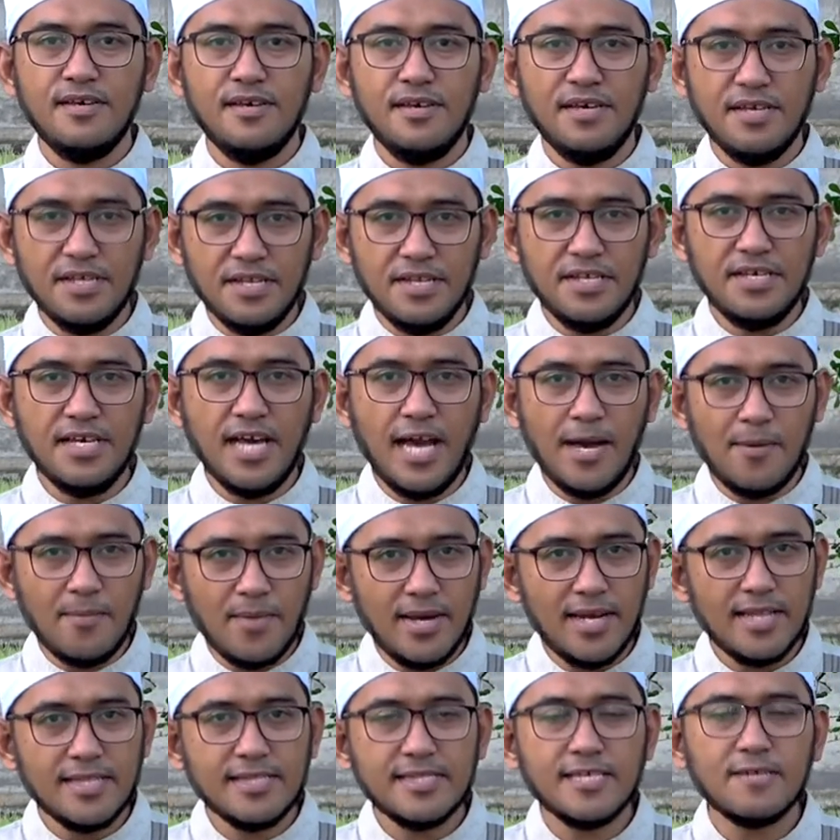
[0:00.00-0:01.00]
Ini
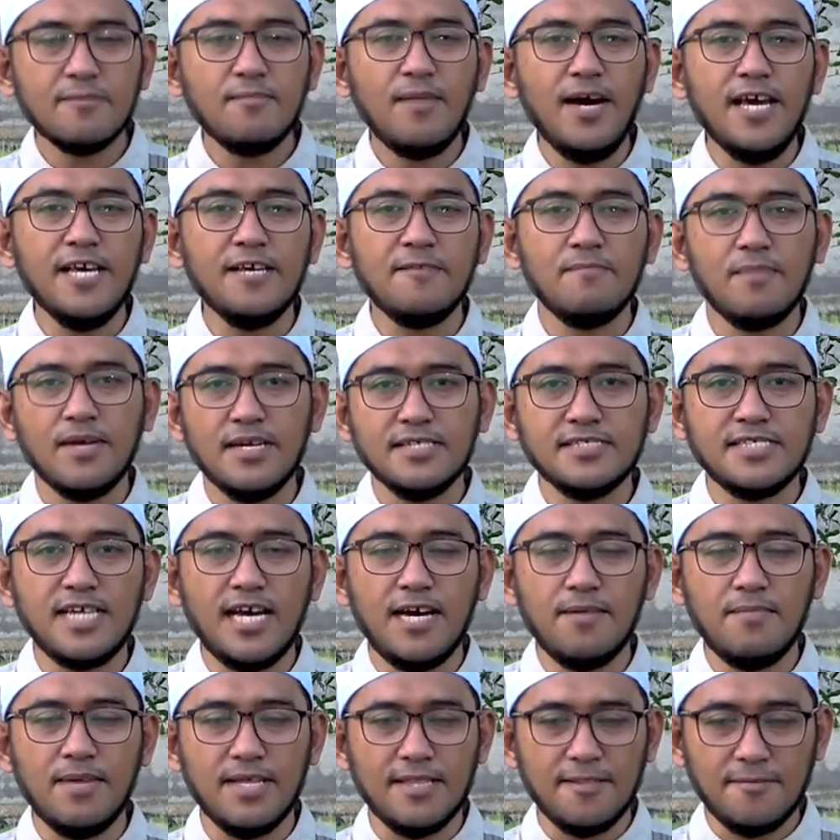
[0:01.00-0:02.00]
amalan terbaik para
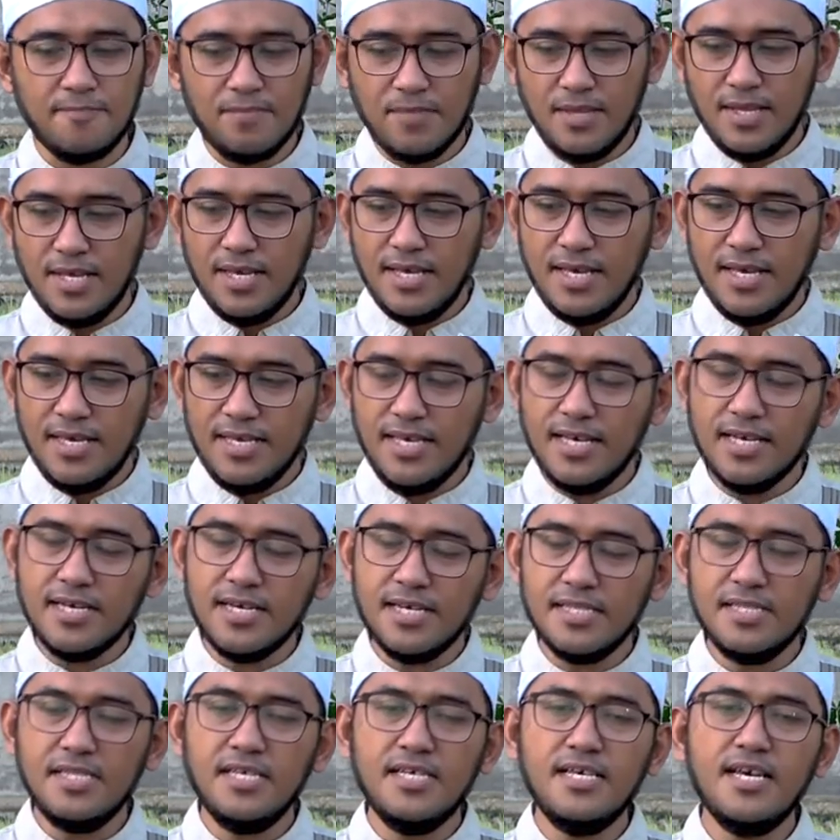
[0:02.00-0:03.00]
sahabat.
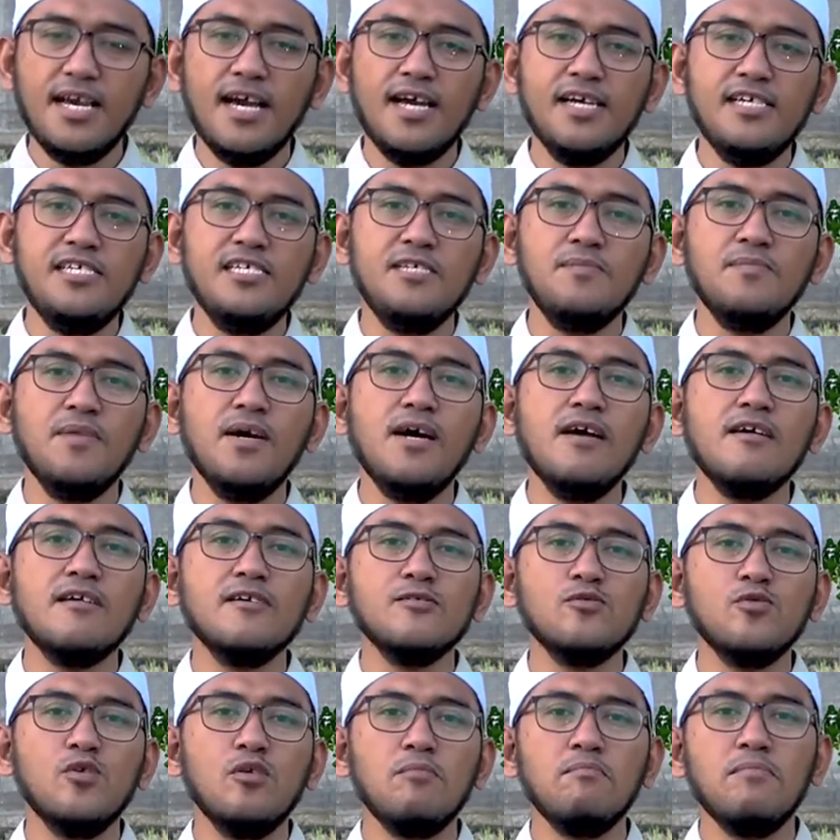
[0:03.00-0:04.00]
Yang ketiga,
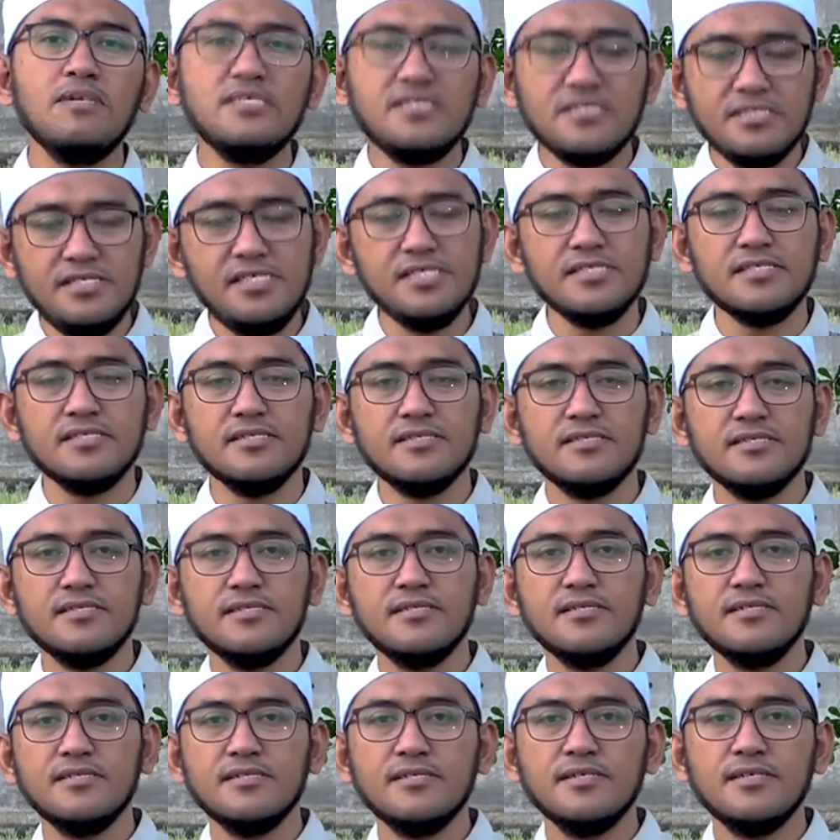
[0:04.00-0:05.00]
imaratul masjid.
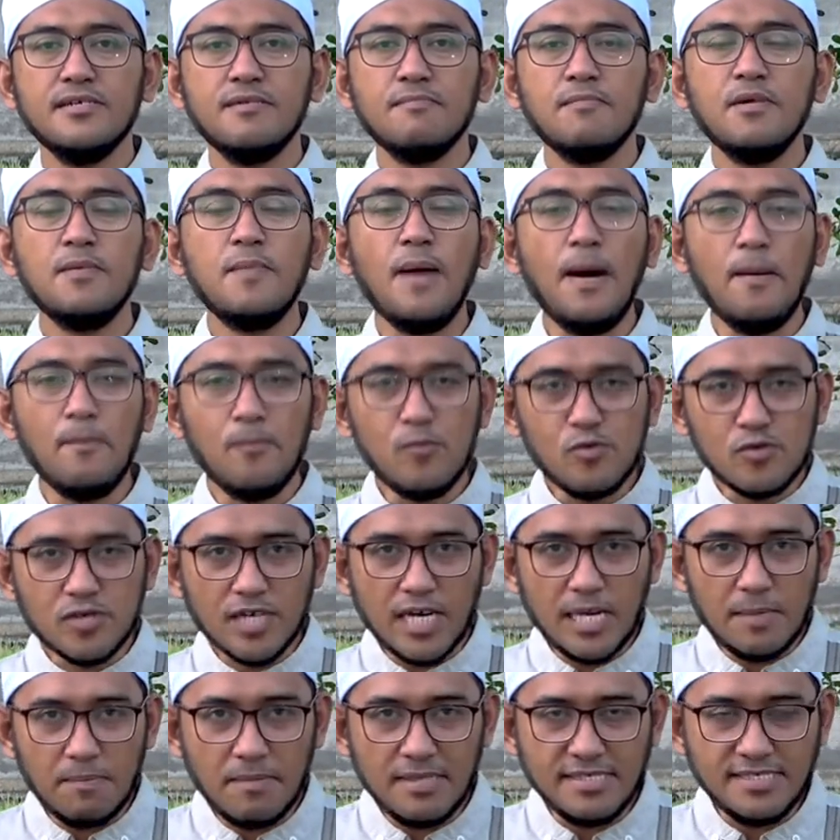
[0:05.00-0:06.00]

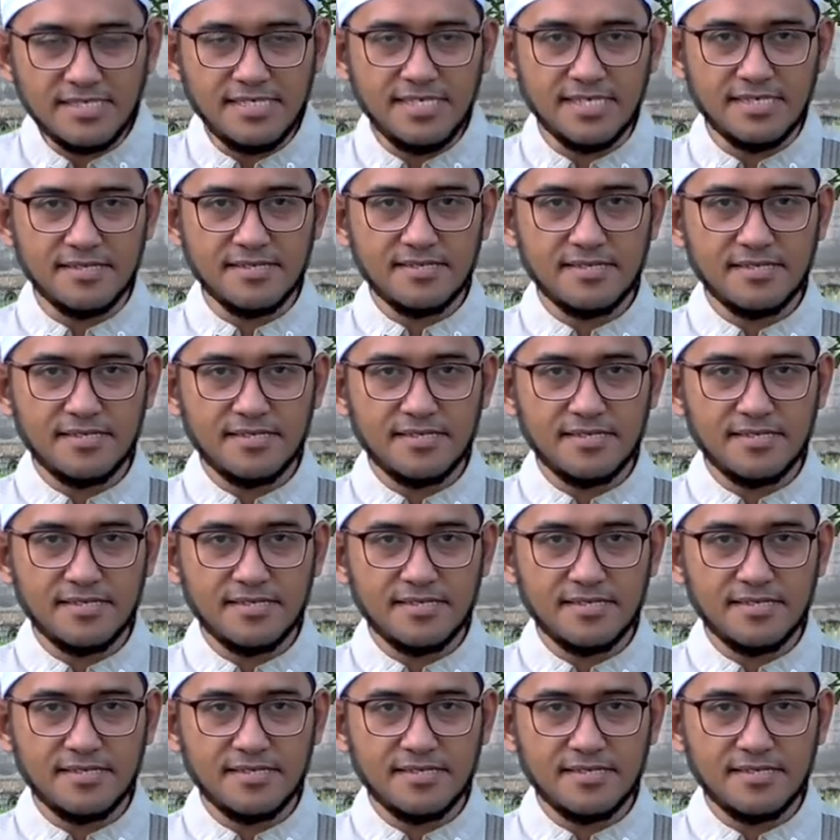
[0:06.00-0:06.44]
Memakmurkan masjid.